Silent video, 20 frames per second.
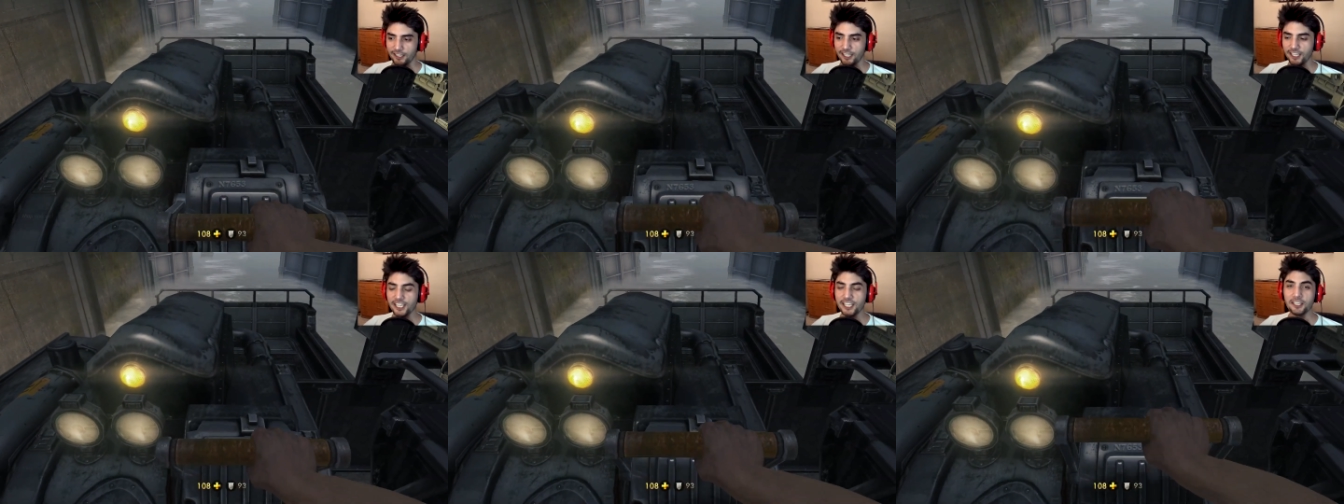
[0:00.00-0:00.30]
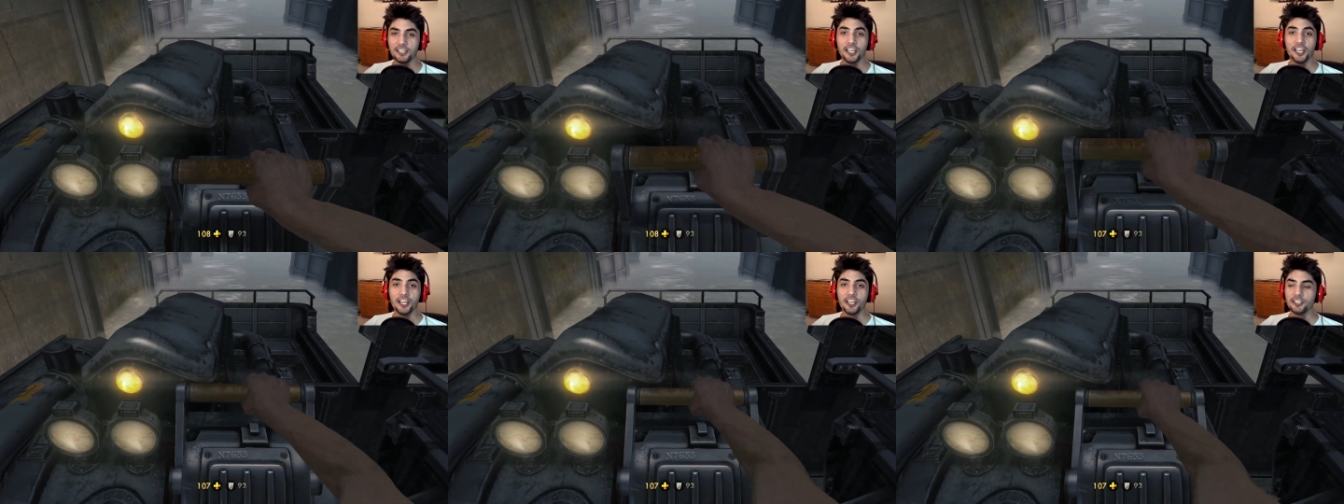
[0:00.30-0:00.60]

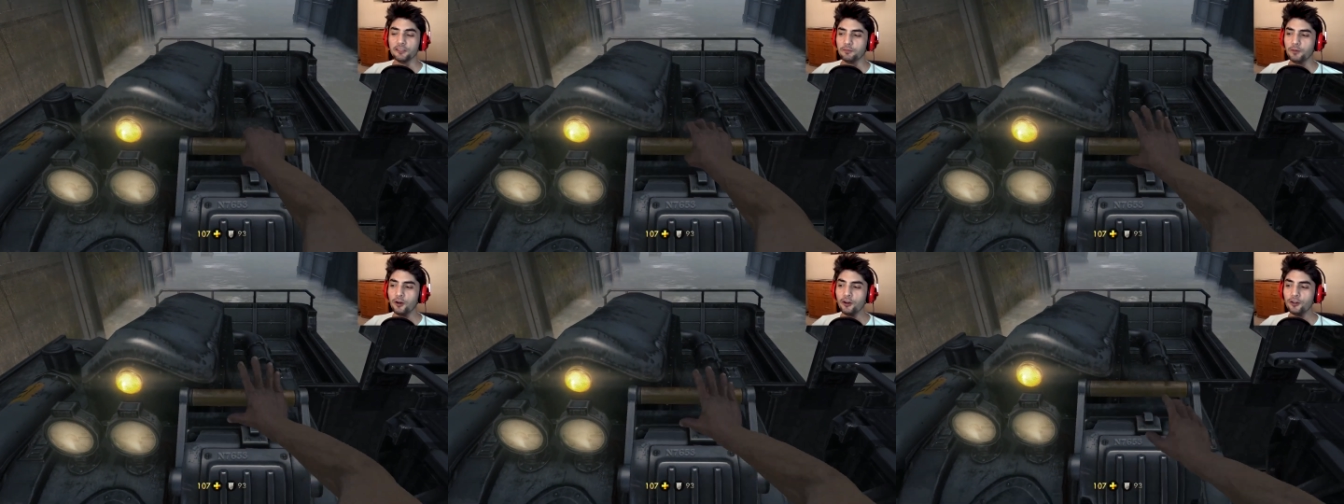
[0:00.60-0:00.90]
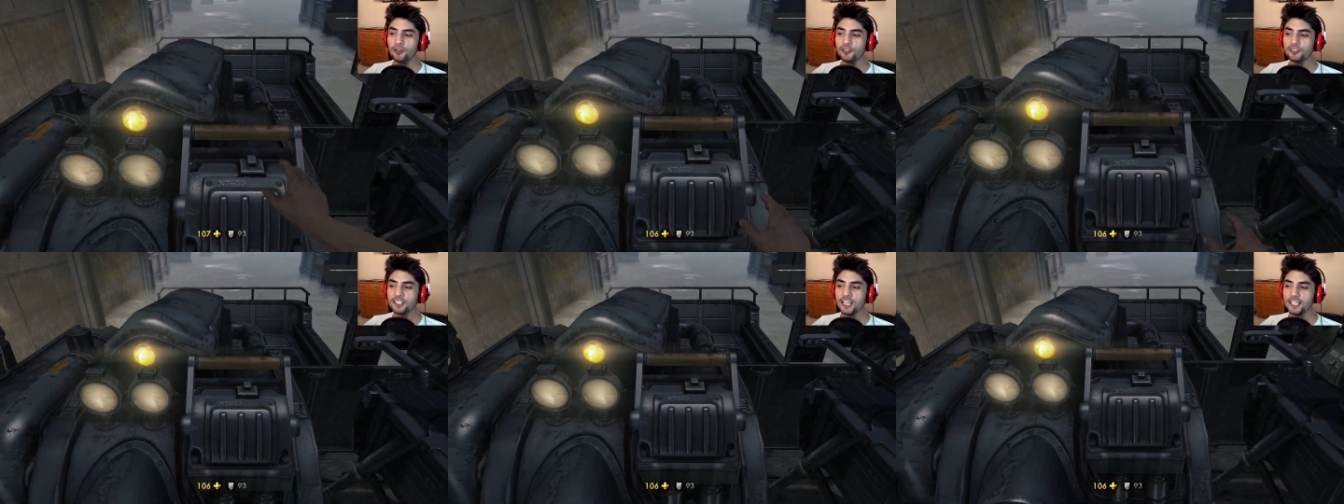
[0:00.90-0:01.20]
İyi. Bu
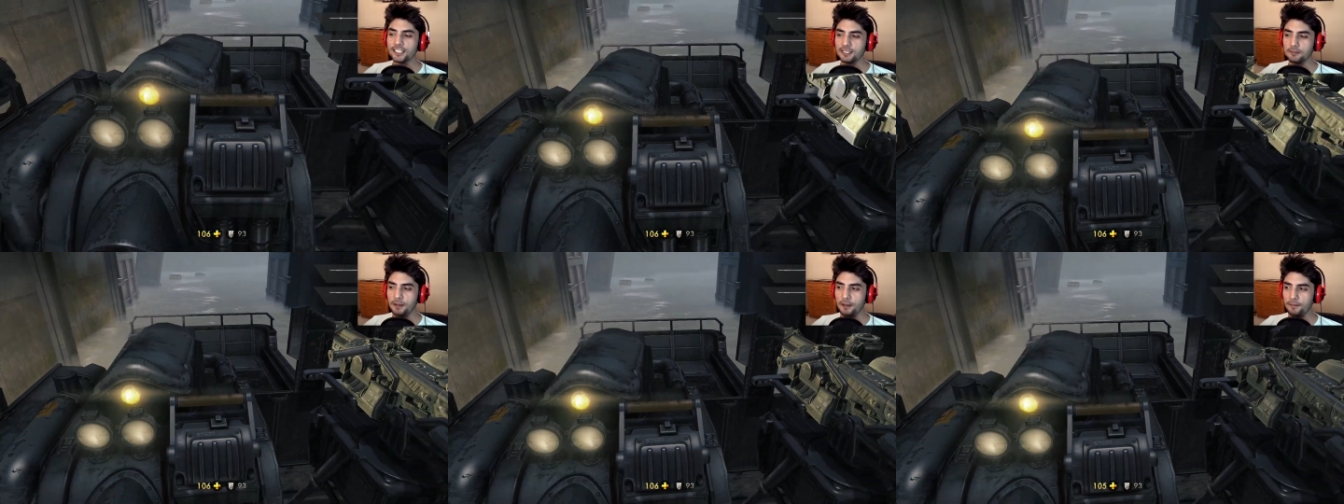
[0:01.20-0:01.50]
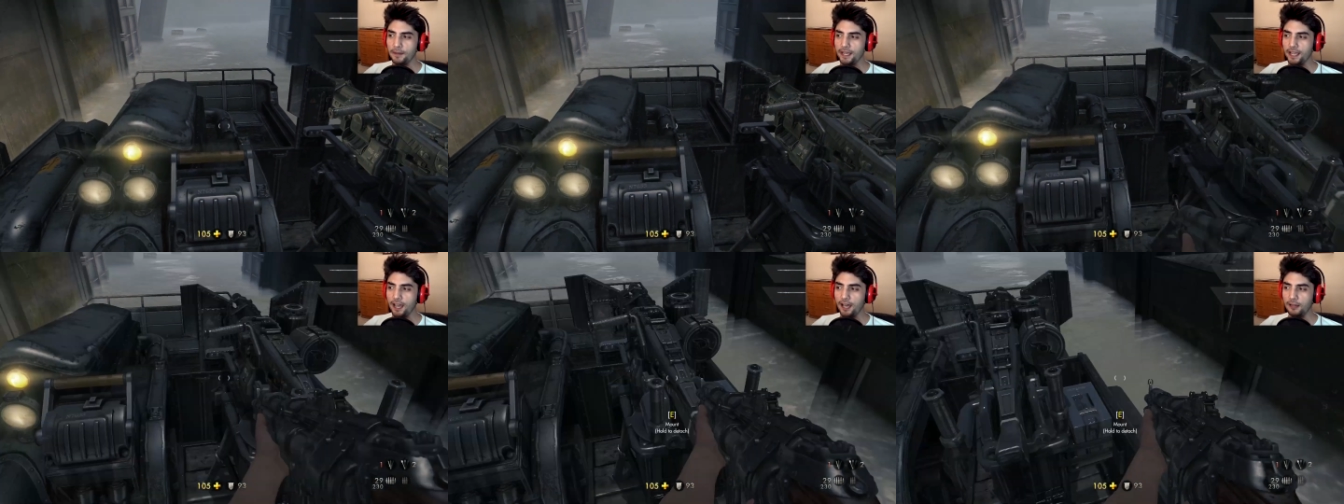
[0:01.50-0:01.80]
oyun sayesinde
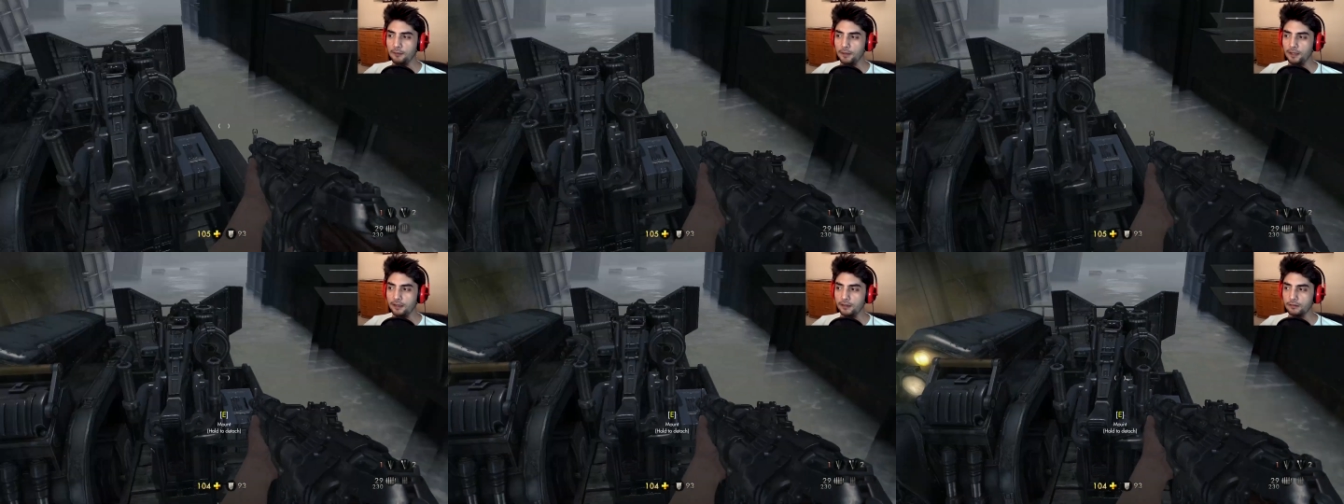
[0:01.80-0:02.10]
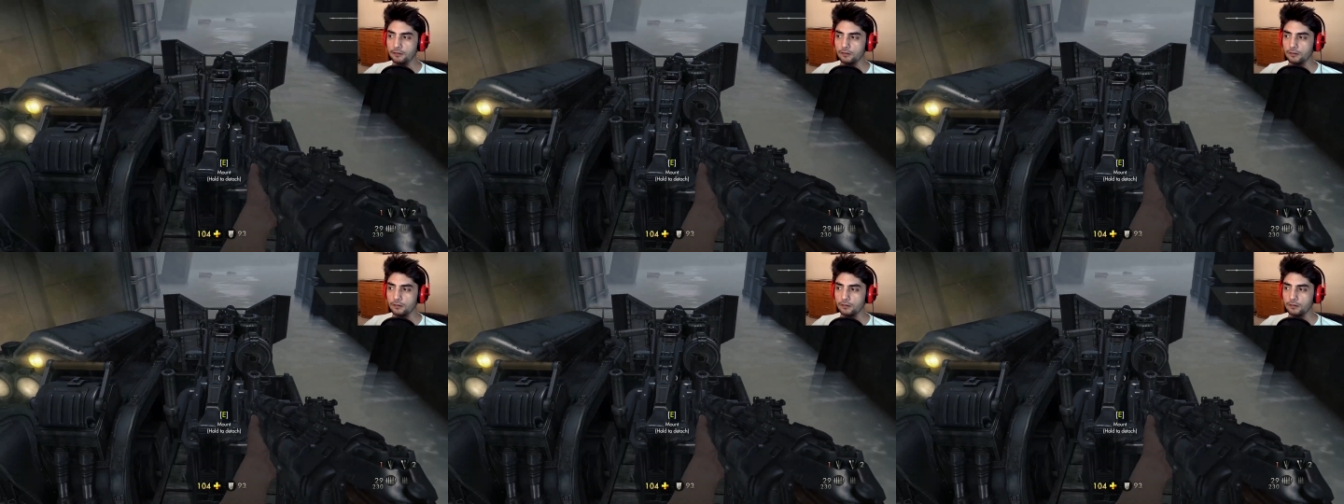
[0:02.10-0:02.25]
ben bayağı alma...